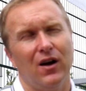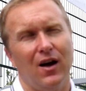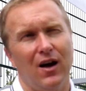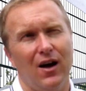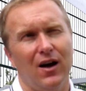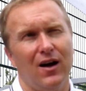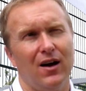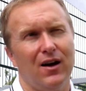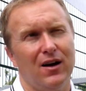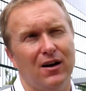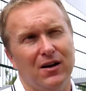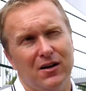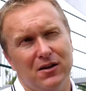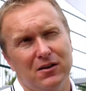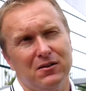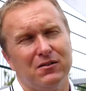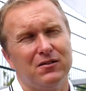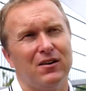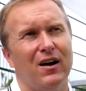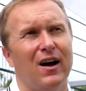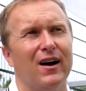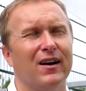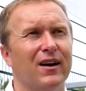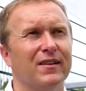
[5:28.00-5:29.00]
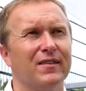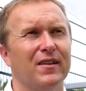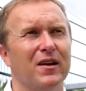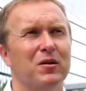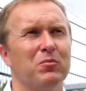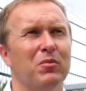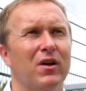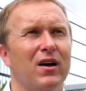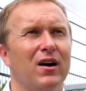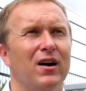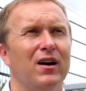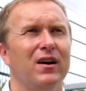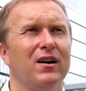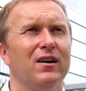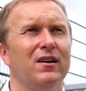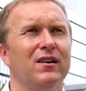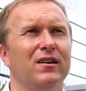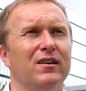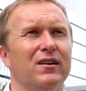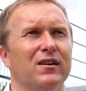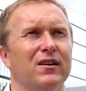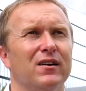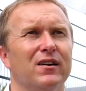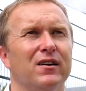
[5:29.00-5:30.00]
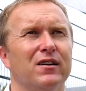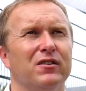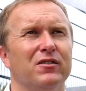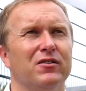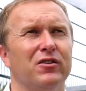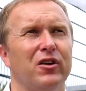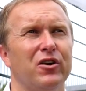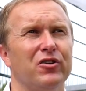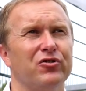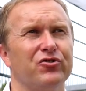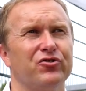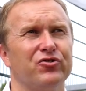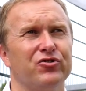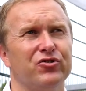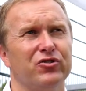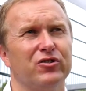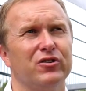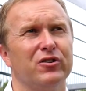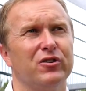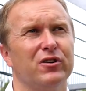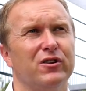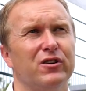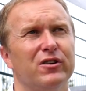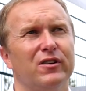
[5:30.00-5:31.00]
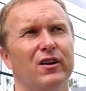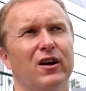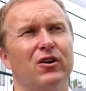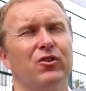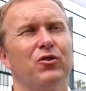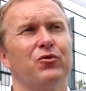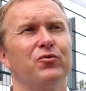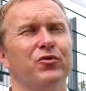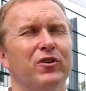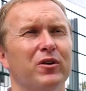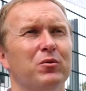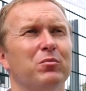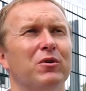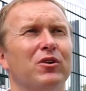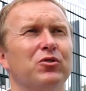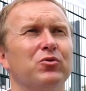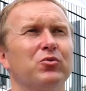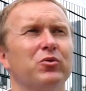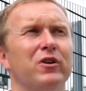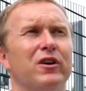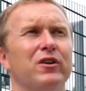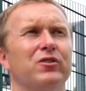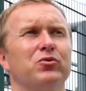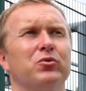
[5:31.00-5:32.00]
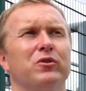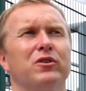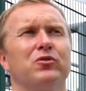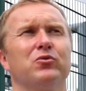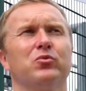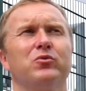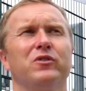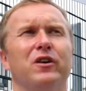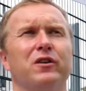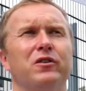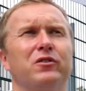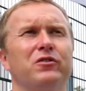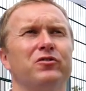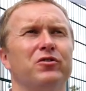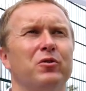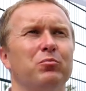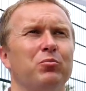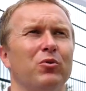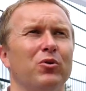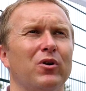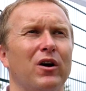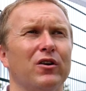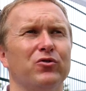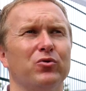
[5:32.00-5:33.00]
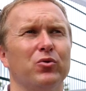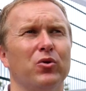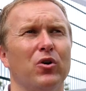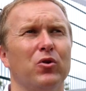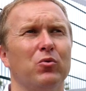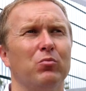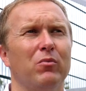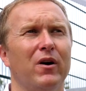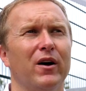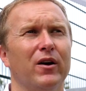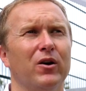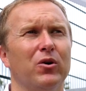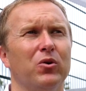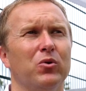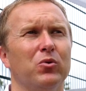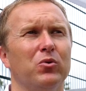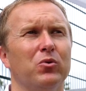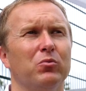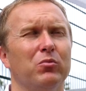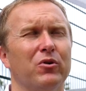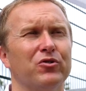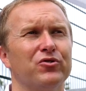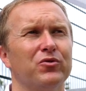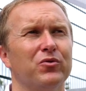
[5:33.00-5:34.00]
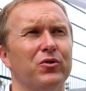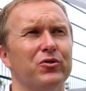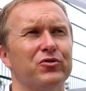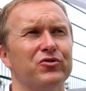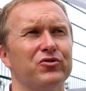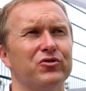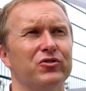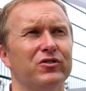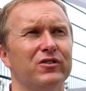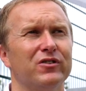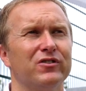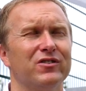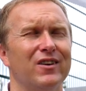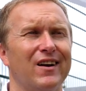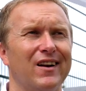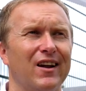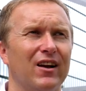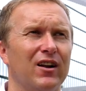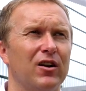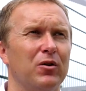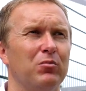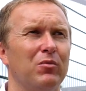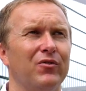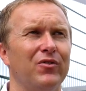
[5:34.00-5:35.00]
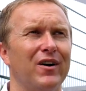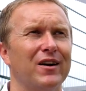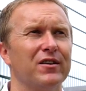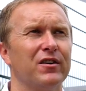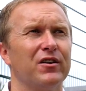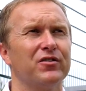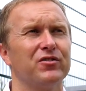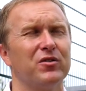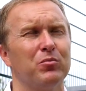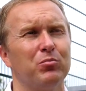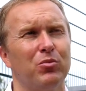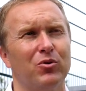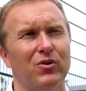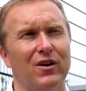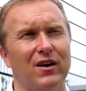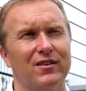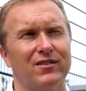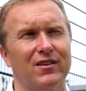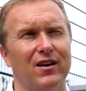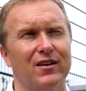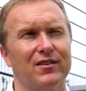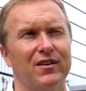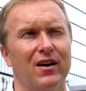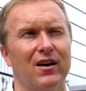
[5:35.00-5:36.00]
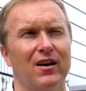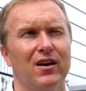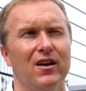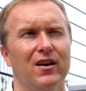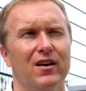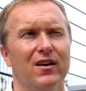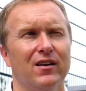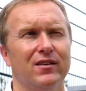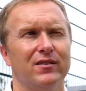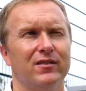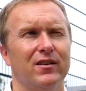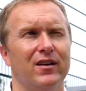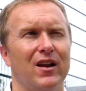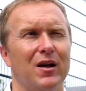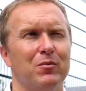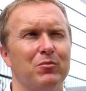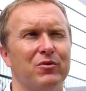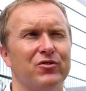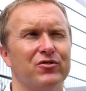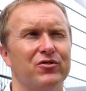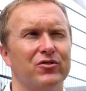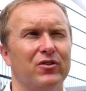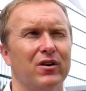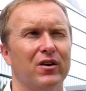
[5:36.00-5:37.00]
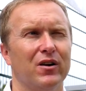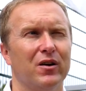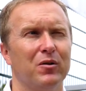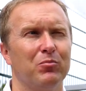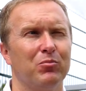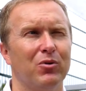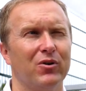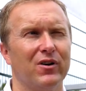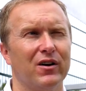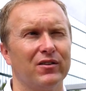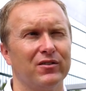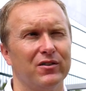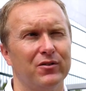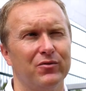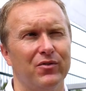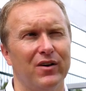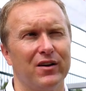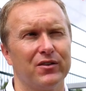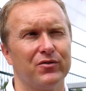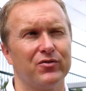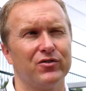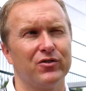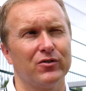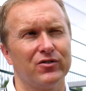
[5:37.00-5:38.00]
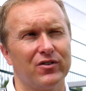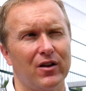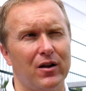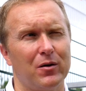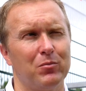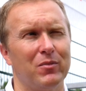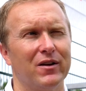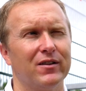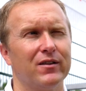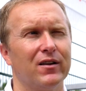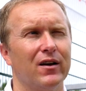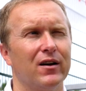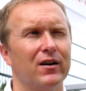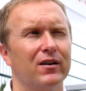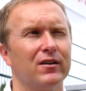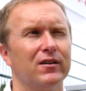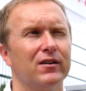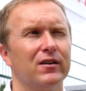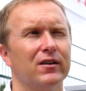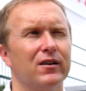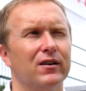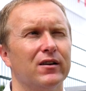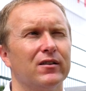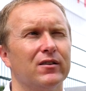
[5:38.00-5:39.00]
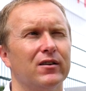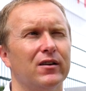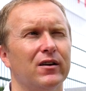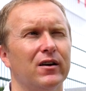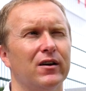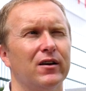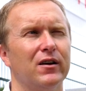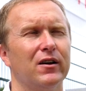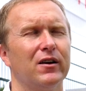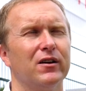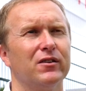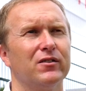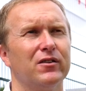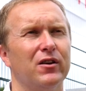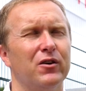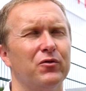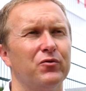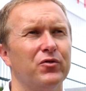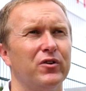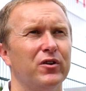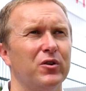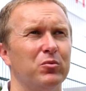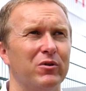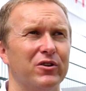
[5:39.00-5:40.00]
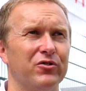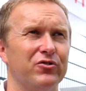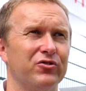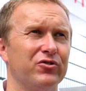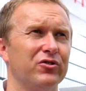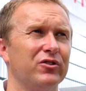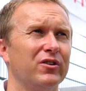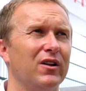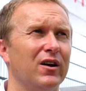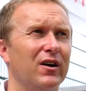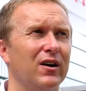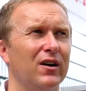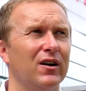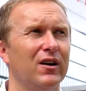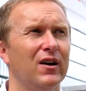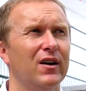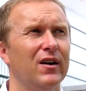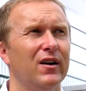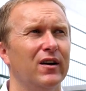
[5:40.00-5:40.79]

a Akademia e, też e, jako firmy, które, które tutaj się pokazują, mają możliwości zareklamowania się, pokazania. Staramy się pokazywać w social mediach te, te firmy czy na